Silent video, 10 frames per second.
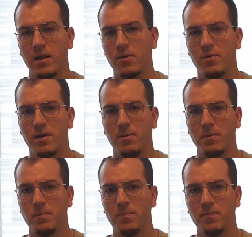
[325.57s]
andere Unternehmen
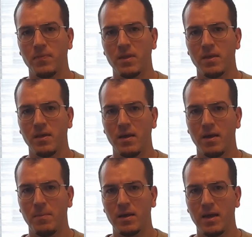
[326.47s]
eben
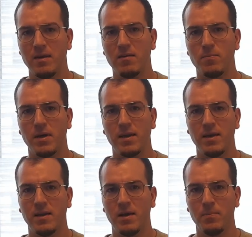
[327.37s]

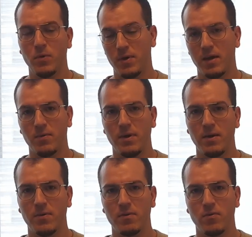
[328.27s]
Markteintrittsbarrieren haben durch
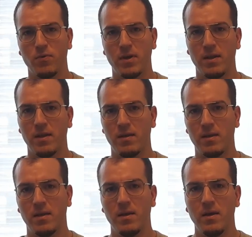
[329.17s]
Regulierung, ist es für ein
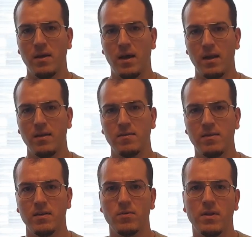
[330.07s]

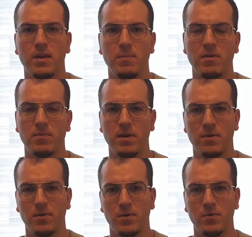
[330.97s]
analysiertes Unternehmen erstmal
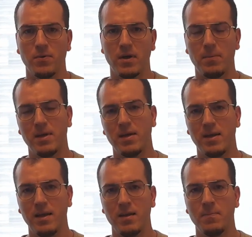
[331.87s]
natürlich gut. Aber in der
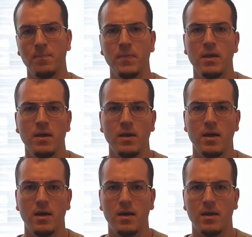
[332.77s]
Regel
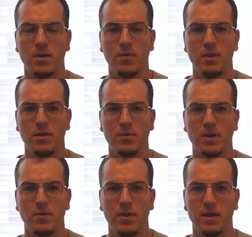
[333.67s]
äh, Regulierung
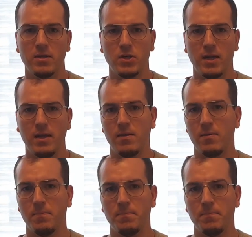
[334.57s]
natürlich eher schlecht.